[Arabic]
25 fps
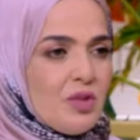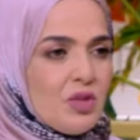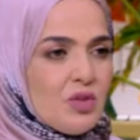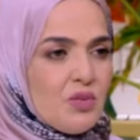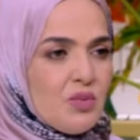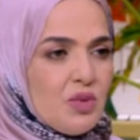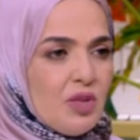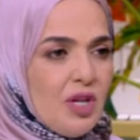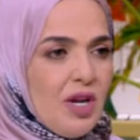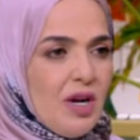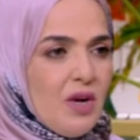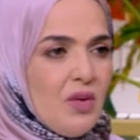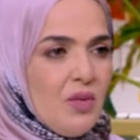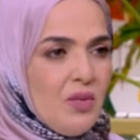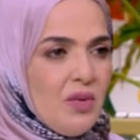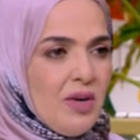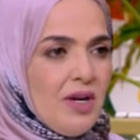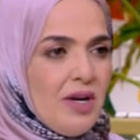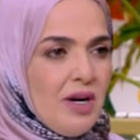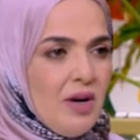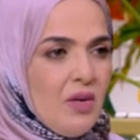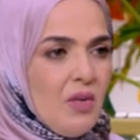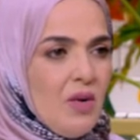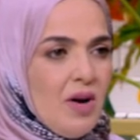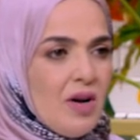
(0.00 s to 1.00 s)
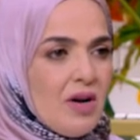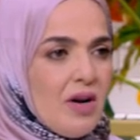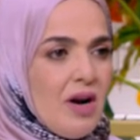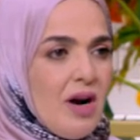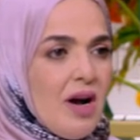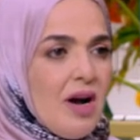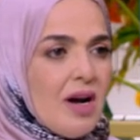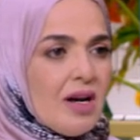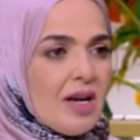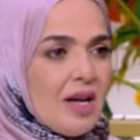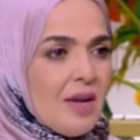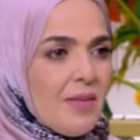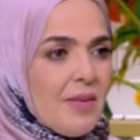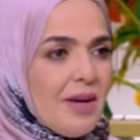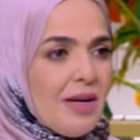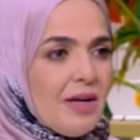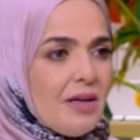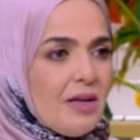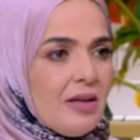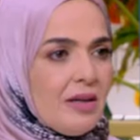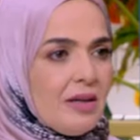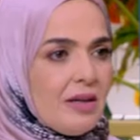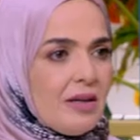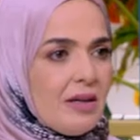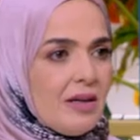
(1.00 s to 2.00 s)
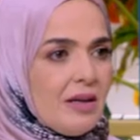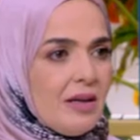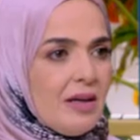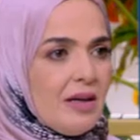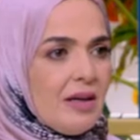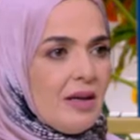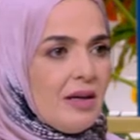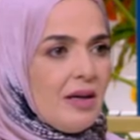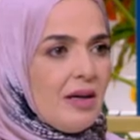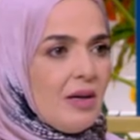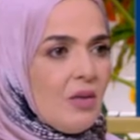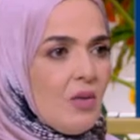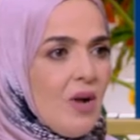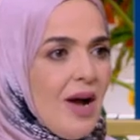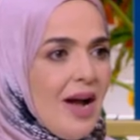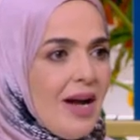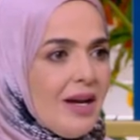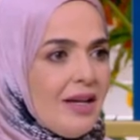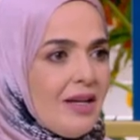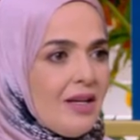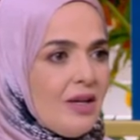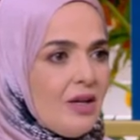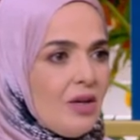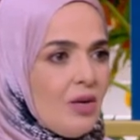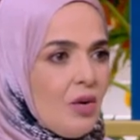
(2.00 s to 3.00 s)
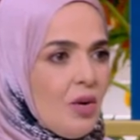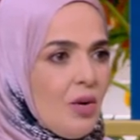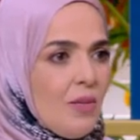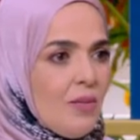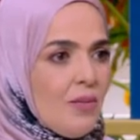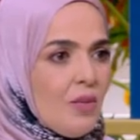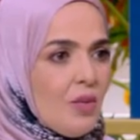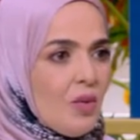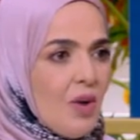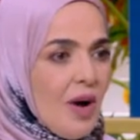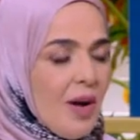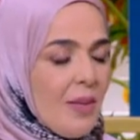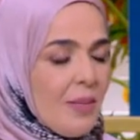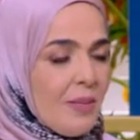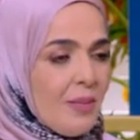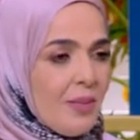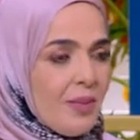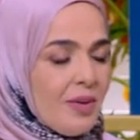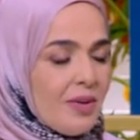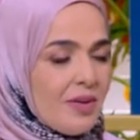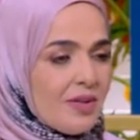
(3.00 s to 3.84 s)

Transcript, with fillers: مش متهوره صح. وراها كمان آه وعي ام واب